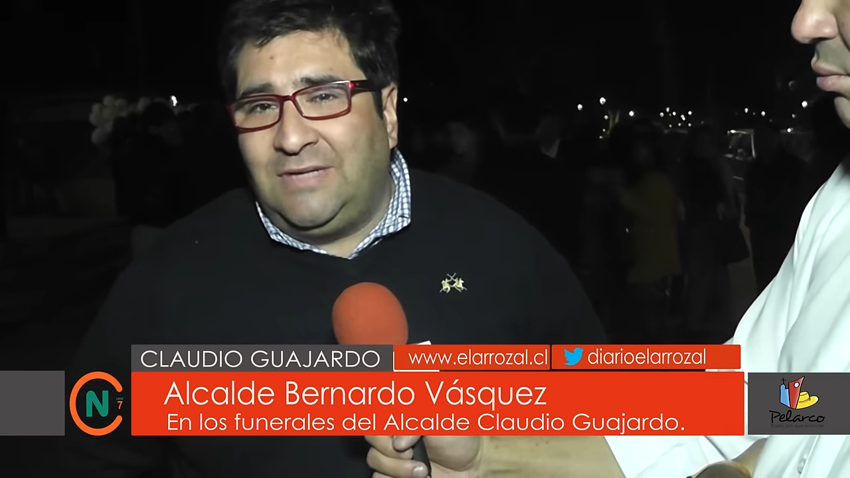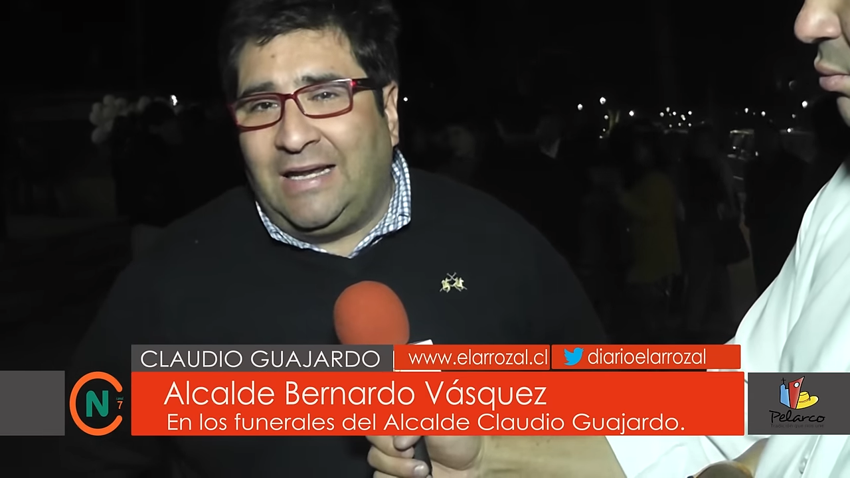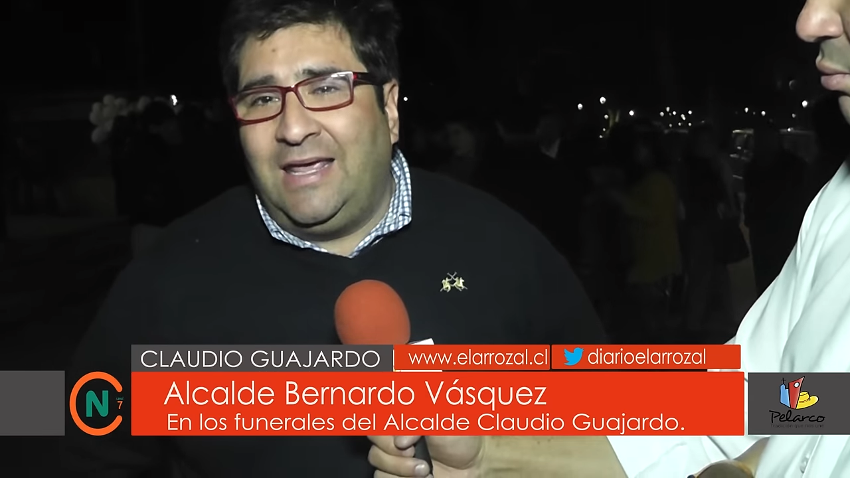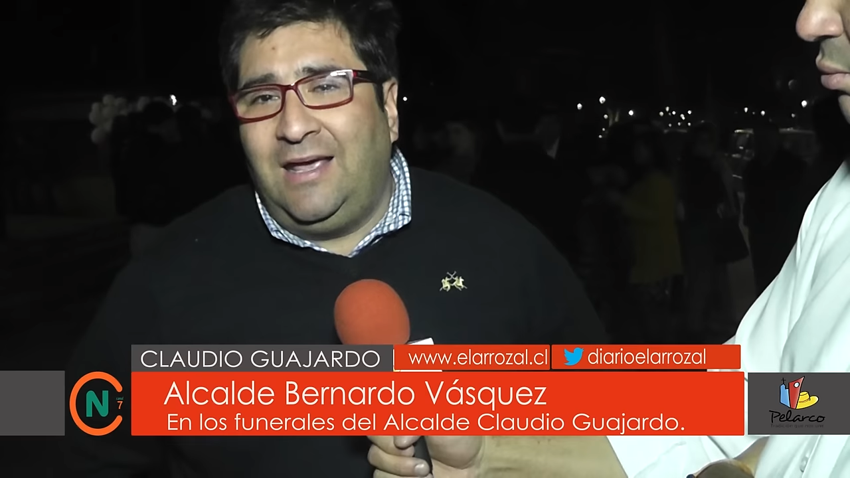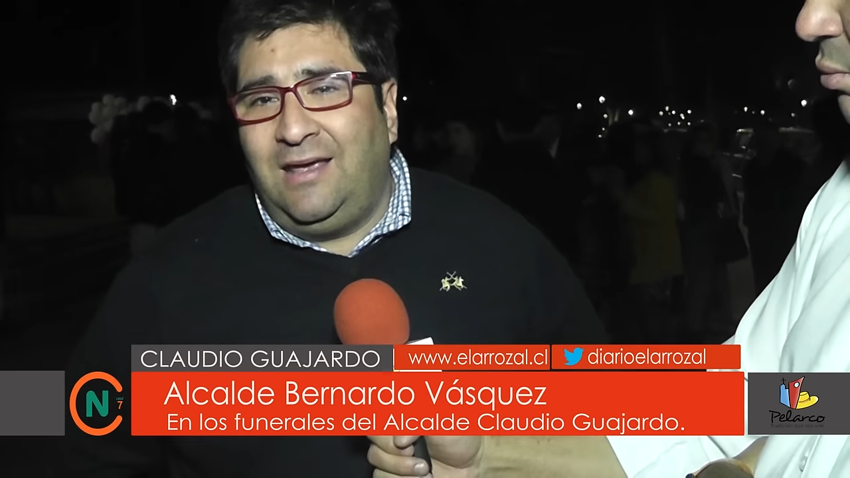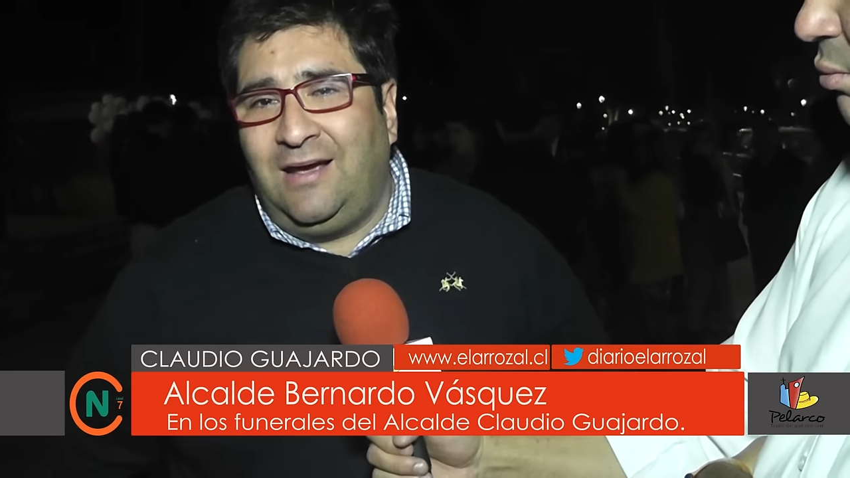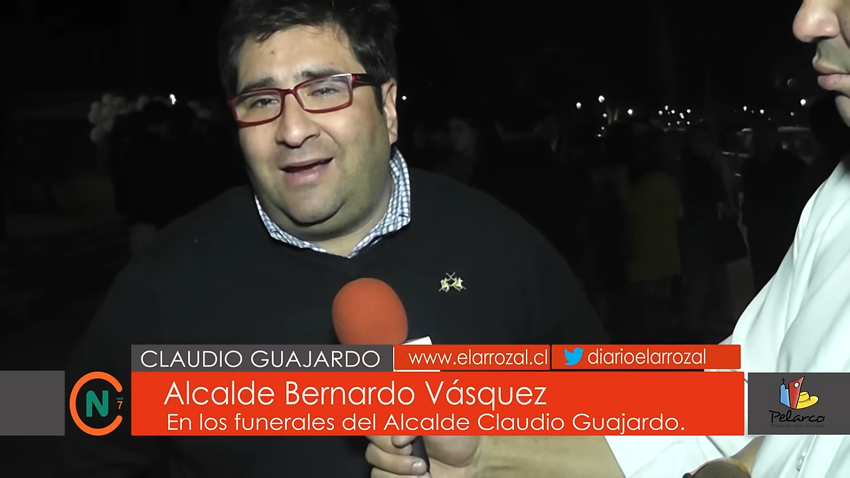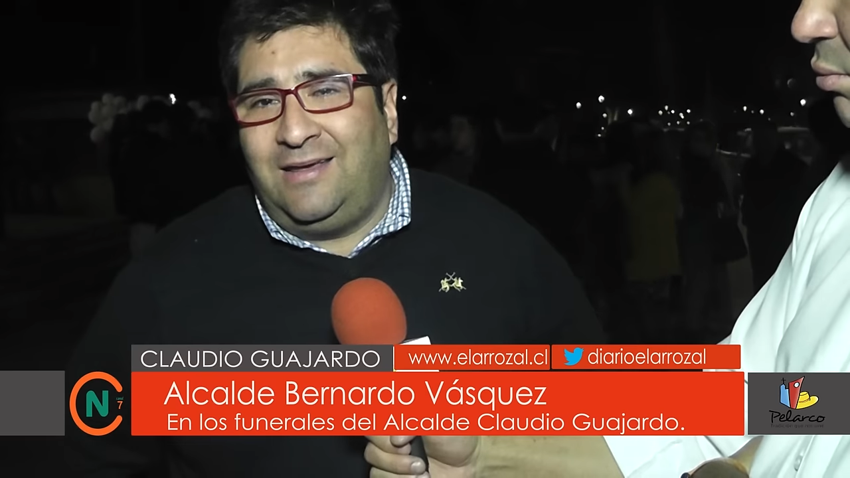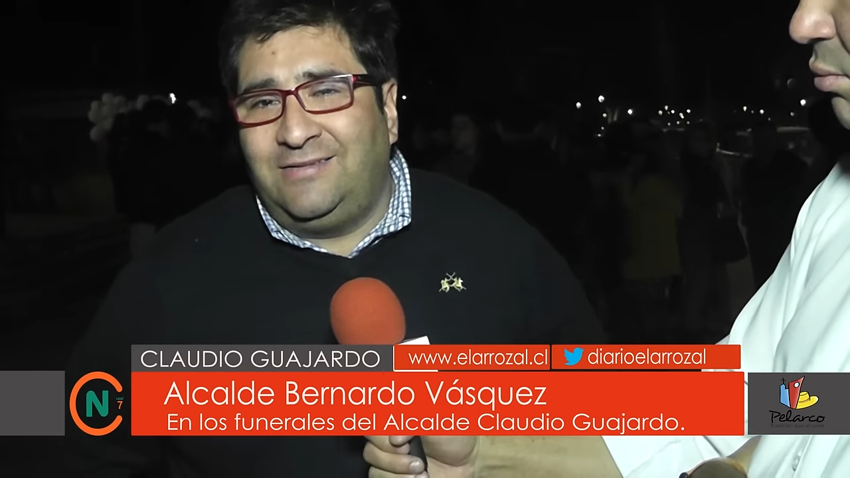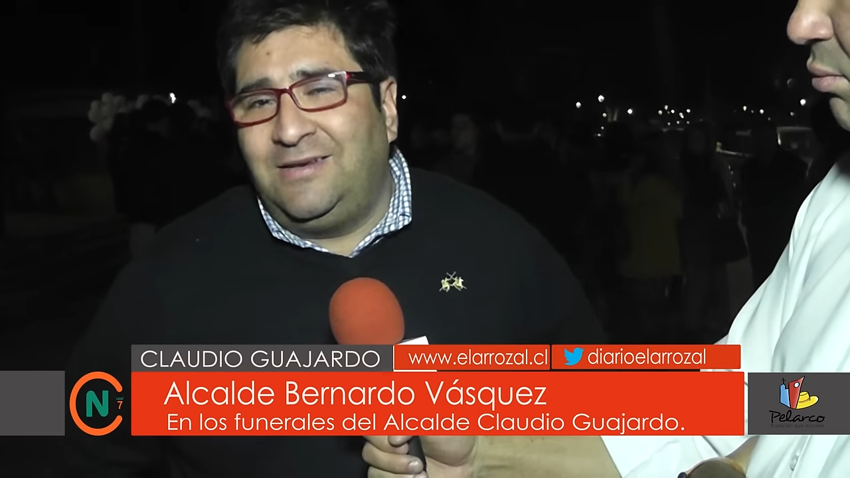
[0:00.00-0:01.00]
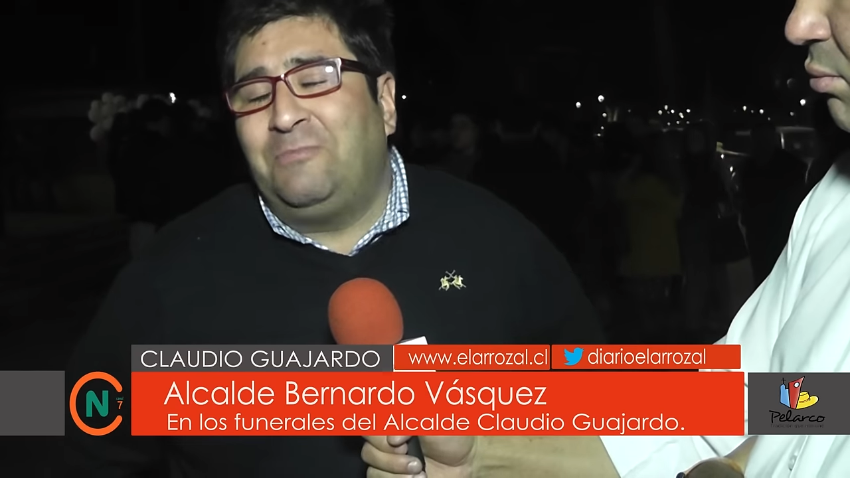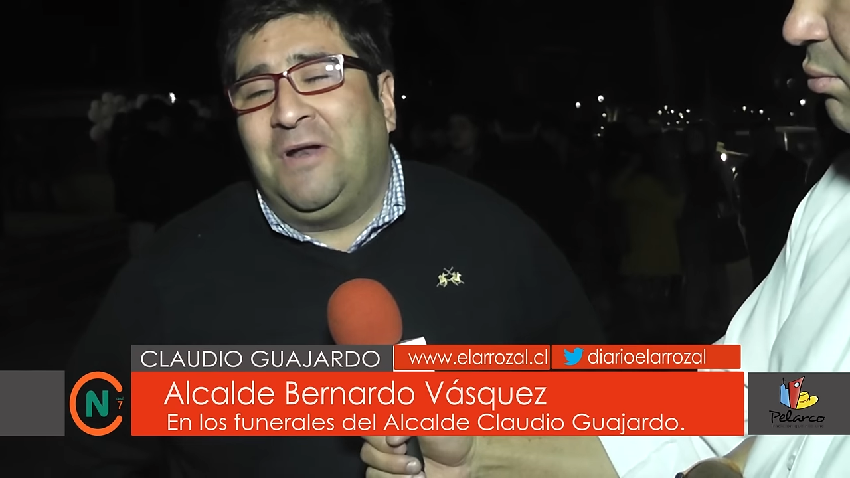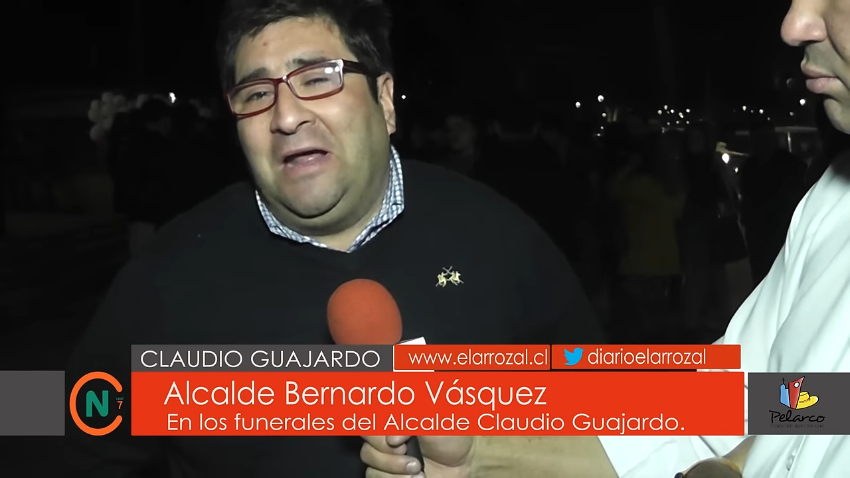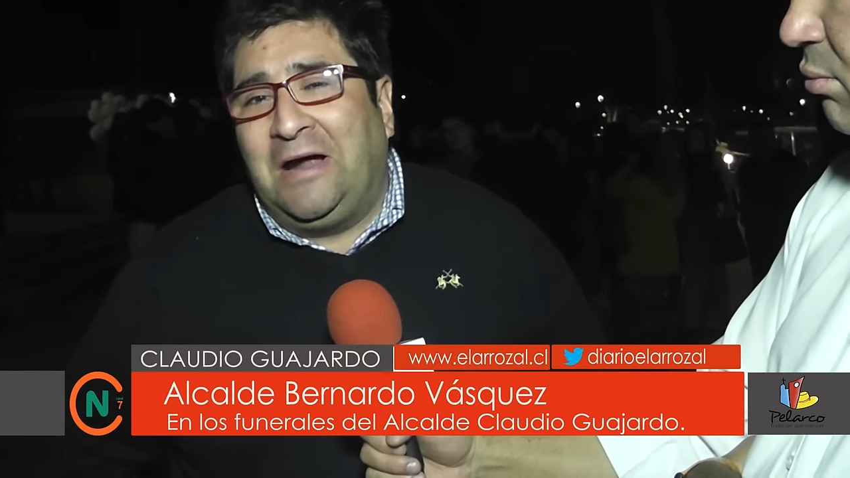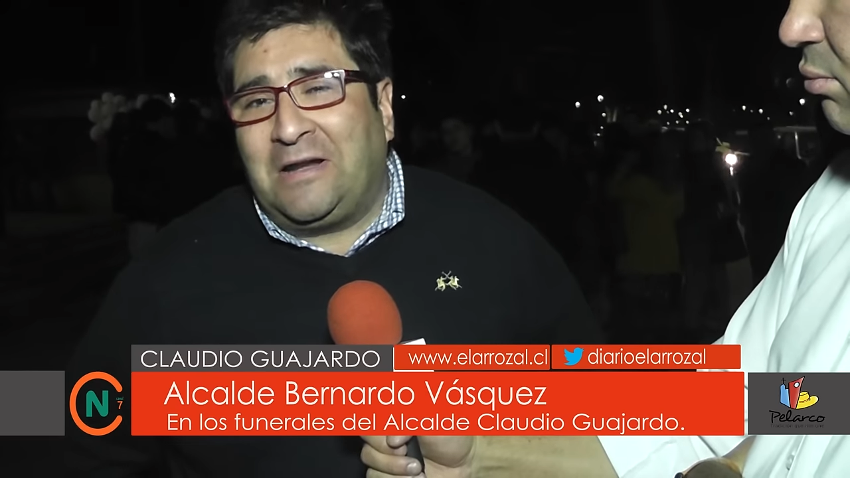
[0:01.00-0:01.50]
hay que, aquí
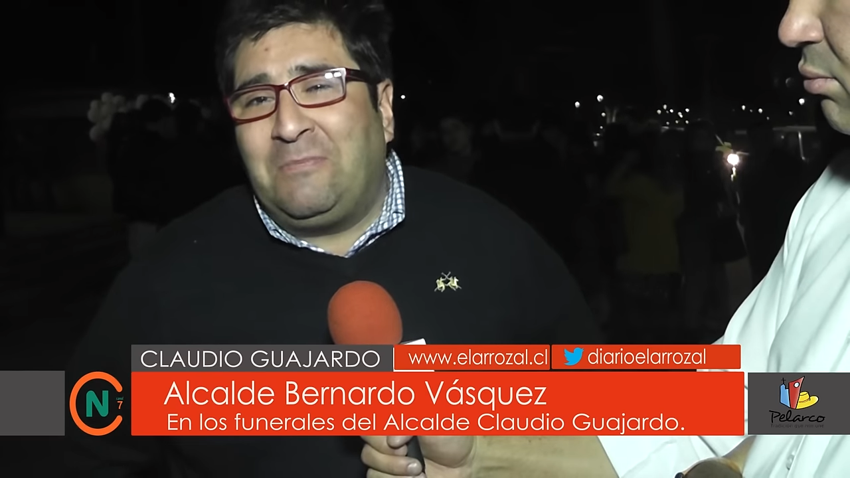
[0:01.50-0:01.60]
siempre